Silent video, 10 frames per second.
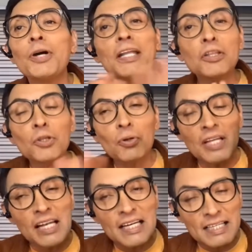Carvajal,
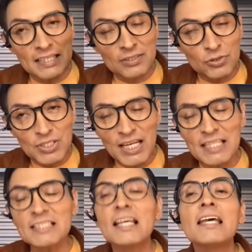ya que esta mañana
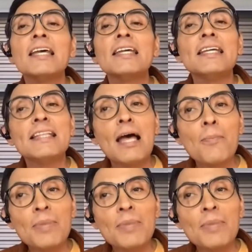presentó en exclusiva la